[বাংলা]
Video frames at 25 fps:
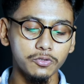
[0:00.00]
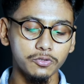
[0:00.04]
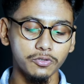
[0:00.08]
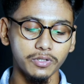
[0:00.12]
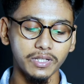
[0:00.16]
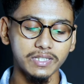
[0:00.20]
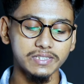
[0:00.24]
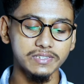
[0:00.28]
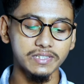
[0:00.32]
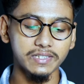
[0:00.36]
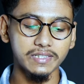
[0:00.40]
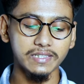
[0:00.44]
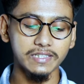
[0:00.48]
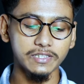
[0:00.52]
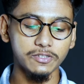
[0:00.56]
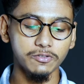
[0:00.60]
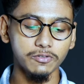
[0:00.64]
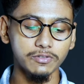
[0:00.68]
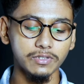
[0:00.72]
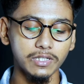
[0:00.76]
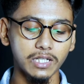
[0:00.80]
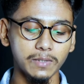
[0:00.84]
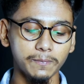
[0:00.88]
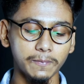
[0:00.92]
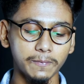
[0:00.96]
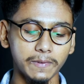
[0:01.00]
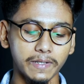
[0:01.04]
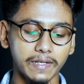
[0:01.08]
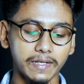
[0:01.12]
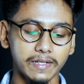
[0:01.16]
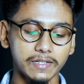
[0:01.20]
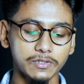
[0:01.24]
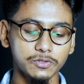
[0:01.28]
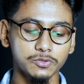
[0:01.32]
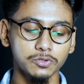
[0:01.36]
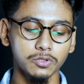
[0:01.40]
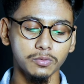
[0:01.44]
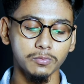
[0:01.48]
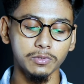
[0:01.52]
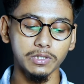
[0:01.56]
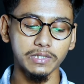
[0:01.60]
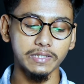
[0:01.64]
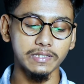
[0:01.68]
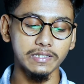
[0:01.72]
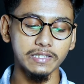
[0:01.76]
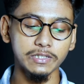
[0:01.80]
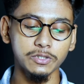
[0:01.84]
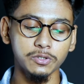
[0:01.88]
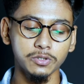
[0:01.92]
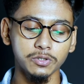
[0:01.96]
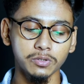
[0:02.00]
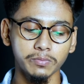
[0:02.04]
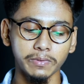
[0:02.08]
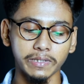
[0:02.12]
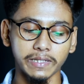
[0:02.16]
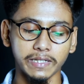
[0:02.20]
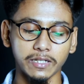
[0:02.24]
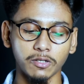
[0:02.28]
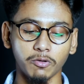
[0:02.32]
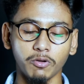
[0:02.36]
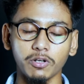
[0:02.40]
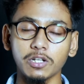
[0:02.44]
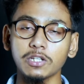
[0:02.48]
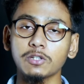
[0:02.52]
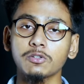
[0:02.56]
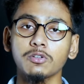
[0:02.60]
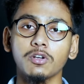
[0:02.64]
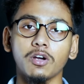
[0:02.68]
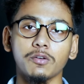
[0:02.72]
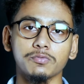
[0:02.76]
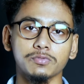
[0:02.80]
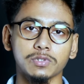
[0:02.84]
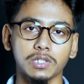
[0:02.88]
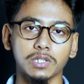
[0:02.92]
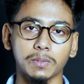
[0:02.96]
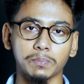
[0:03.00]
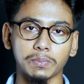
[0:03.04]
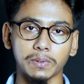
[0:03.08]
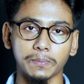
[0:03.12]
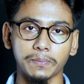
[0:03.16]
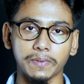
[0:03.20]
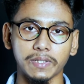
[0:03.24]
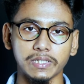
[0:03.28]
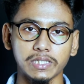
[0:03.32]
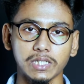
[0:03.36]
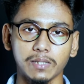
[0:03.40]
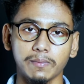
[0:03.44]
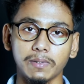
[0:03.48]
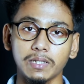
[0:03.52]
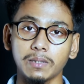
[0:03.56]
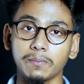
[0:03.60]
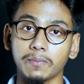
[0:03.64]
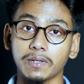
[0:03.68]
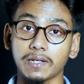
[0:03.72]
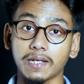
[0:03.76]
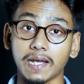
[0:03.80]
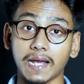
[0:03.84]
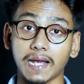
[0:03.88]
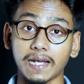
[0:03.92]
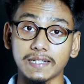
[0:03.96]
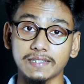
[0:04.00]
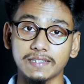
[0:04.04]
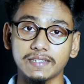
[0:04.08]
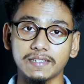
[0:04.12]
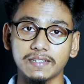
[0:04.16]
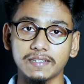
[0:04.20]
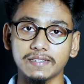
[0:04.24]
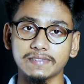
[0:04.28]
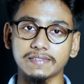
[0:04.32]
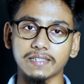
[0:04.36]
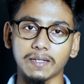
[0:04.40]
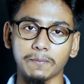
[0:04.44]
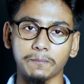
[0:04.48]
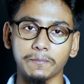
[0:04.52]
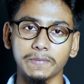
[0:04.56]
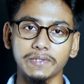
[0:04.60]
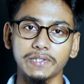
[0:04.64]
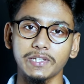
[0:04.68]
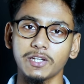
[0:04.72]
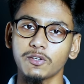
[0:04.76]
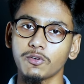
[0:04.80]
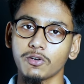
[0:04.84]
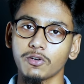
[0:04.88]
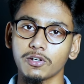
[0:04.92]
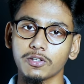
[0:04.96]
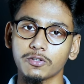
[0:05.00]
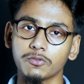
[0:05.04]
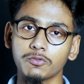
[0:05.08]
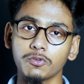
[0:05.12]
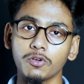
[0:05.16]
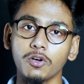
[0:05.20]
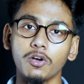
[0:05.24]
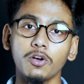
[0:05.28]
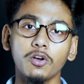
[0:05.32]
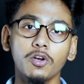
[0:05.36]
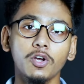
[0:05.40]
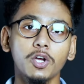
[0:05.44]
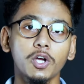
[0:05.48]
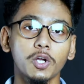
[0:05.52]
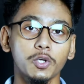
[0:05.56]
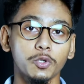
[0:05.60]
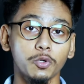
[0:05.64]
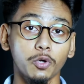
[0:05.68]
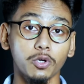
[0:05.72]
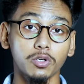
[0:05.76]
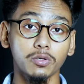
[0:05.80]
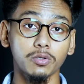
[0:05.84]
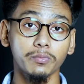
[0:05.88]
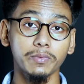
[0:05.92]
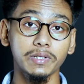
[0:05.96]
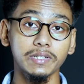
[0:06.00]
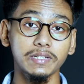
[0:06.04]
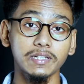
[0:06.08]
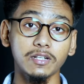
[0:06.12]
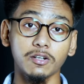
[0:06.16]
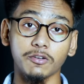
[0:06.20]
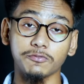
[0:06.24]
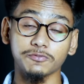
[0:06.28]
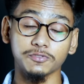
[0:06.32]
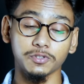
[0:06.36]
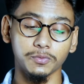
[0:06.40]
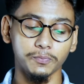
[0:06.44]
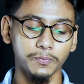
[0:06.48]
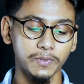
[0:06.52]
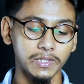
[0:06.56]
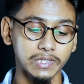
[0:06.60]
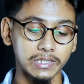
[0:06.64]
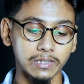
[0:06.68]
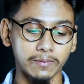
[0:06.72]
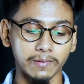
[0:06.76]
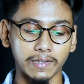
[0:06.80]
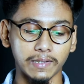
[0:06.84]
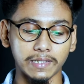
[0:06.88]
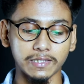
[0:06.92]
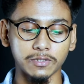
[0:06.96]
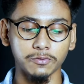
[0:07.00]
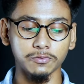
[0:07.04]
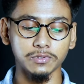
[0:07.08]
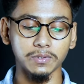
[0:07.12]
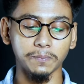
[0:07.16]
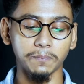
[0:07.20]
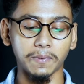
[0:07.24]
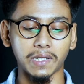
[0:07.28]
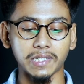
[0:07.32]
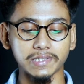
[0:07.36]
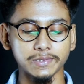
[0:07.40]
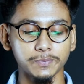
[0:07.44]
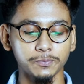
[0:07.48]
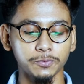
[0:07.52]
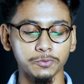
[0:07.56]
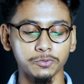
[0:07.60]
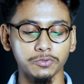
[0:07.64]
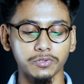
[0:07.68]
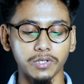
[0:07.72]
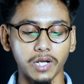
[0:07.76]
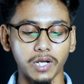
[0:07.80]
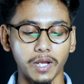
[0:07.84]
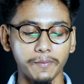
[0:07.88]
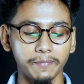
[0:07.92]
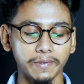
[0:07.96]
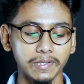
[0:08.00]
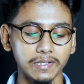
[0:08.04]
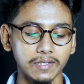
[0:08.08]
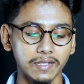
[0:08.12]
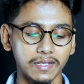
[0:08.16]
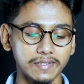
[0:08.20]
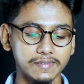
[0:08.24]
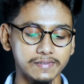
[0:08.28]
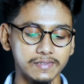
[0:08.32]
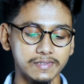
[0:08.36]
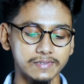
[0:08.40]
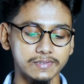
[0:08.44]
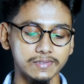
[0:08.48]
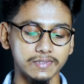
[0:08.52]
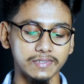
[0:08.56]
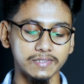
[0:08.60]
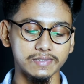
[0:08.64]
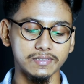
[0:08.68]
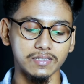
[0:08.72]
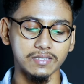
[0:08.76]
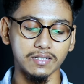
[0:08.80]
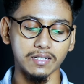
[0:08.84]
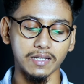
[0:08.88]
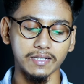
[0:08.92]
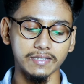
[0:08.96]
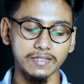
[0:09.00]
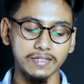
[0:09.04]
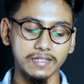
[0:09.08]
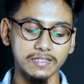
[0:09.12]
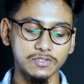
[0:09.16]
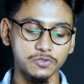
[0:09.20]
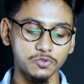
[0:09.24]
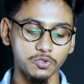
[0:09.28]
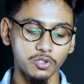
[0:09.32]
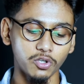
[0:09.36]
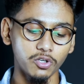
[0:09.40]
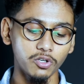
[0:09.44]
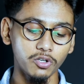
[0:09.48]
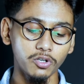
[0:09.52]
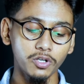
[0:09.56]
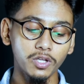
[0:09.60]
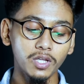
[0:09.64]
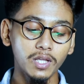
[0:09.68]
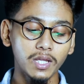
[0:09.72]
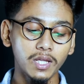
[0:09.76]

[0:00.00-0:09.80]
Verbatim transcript: তো নেক্সটে ক্লিক করে দেওয়ার পর এখানে সোমরে ক্লিক করবে এখানে অনেকগুলো অপশন আপনি পেয়ে যাবেন মানে আইডেন্টিটি সাবমিট দেওয়ার অনেকগুলো ডকুমেন্টের অপশন পেয়ে যাবেন একটা হচ্ছে পাসপোর্ট ড্রাইভিং লাইসেন্স ন্যাশনাল আইডি কার্ড সহ